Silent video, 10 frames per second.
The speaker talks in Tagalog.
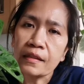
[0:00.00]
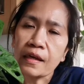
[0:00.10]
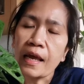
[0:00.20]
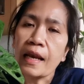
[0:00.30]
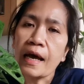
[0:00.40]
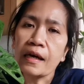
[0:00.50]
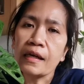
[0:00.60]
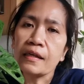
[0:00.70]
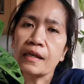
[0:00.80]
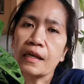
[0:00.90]

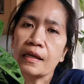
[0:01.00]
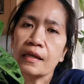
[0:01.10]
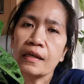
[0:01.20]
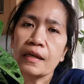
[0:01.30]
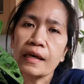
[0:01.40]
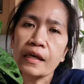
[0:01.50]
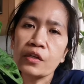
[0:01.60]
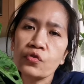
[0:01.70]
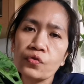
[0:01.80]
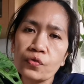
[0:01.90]
Kailangan
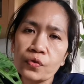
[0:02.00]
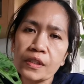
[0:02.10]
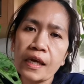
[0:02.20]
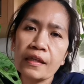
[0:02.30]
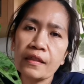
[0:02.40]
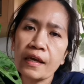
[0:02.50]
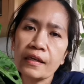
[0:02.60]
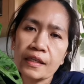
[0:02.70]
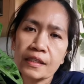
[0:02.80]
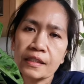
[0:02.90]
ilagay nyo to sa
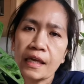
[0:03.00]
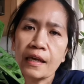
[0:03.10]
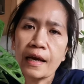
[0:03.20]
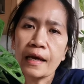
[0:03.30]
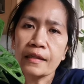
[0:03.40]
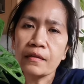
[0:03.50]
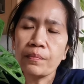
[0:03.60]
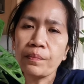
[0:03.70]
indirect sunlight.